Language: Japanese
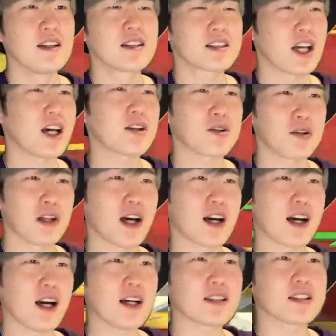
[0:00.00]
ちゃんと
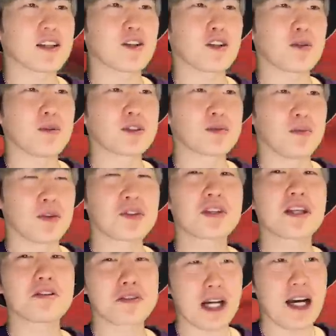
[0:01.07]
な、感謝の気持ち持っ
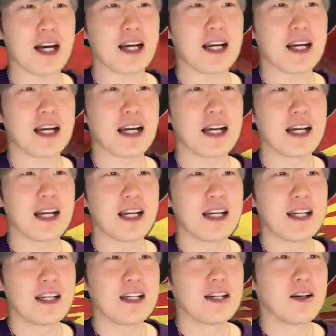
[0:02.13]
てるか
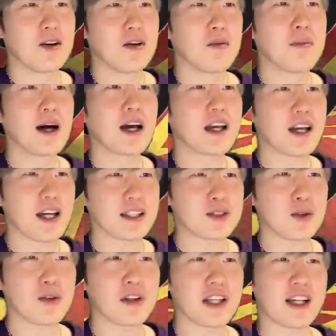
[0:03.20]
お前が
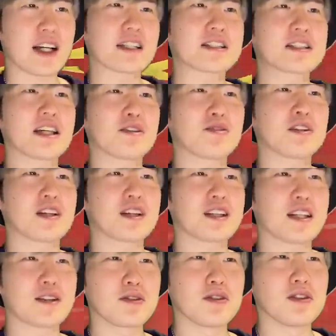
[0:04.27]
そこで活躍でき
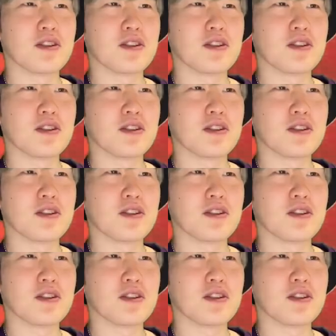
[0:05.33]
てる、